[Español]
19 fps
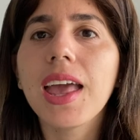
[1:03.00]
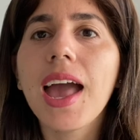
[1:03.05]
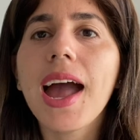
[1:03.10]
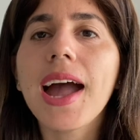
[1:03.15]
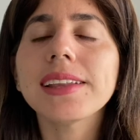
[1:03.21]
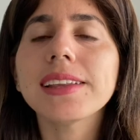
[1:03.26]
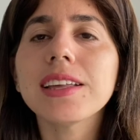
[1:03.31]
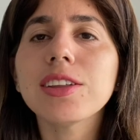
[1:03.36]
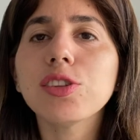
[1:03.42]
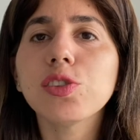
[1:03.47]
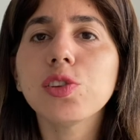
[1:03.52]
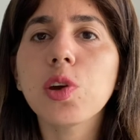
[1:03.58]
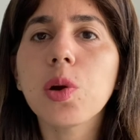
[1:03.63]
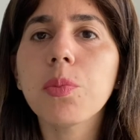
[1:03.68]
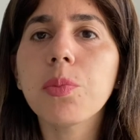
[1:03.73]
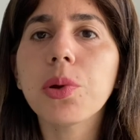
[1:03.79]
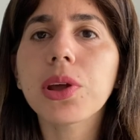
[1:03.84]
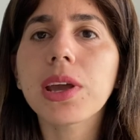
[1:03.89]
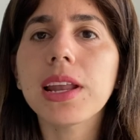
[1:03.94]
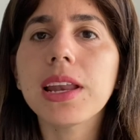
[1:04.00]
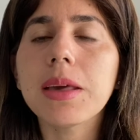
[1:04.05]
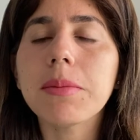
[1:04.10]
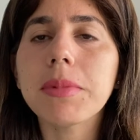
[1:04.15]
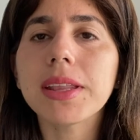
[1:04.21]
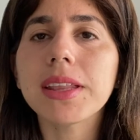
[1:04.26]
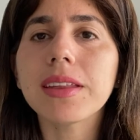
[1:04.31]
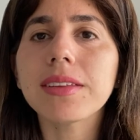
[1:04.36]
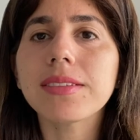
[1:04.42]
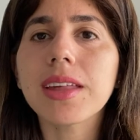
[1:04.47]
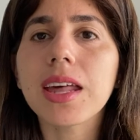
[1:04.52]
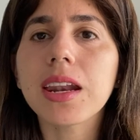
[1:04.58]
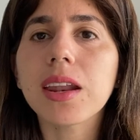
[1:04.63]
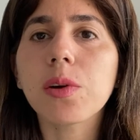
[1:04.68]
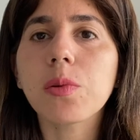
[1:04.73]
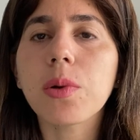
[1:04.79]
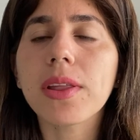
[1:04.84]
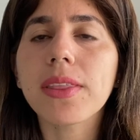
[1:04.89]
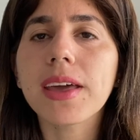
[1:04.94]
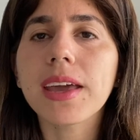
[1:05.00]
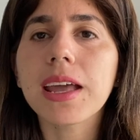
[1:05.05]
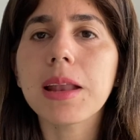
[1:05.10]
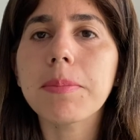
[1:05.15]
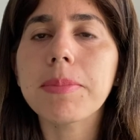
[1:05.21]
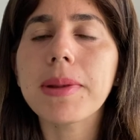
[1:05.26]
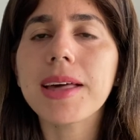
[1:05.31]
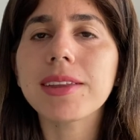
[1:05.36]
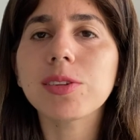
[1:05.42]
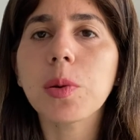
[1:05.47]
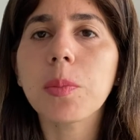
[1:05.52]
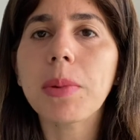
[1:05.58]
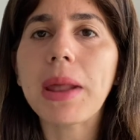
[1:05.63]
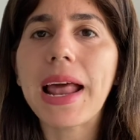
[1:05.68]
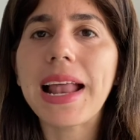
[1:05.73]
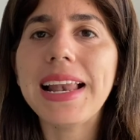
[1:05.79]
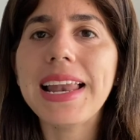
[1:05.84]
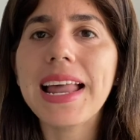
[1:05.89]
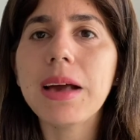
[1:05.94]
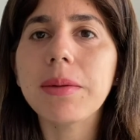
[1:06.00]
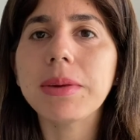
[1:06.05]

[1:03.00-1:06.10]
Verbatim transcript: Atención porque el MTC recuerda que el plazo para la